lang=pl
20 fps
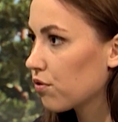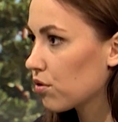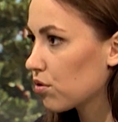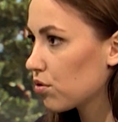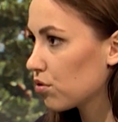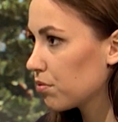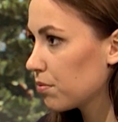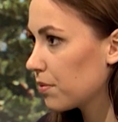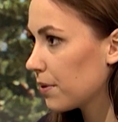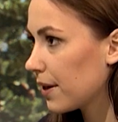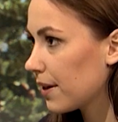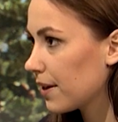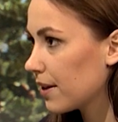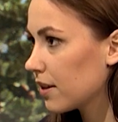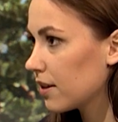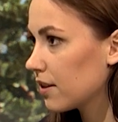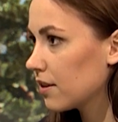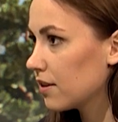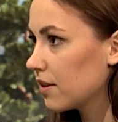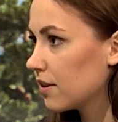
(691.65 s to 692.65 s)
w klubie
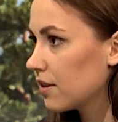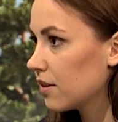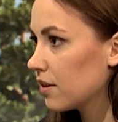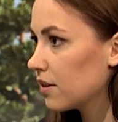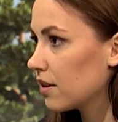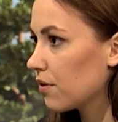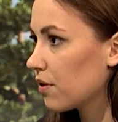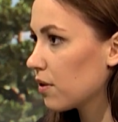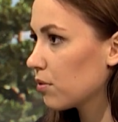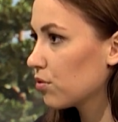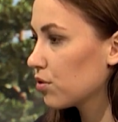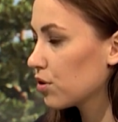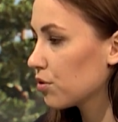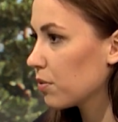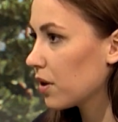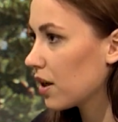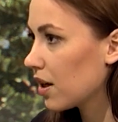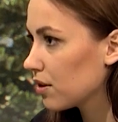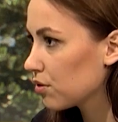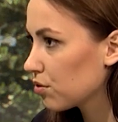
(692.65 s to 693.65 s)
i nie wiem,
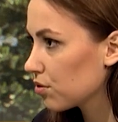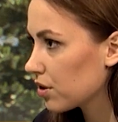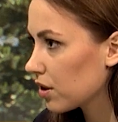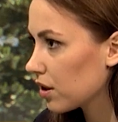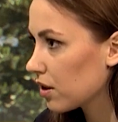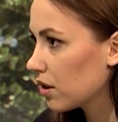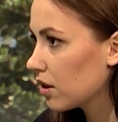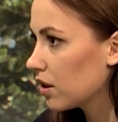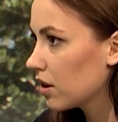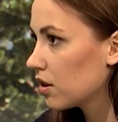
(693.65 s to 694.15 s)
uśmiechaniu się,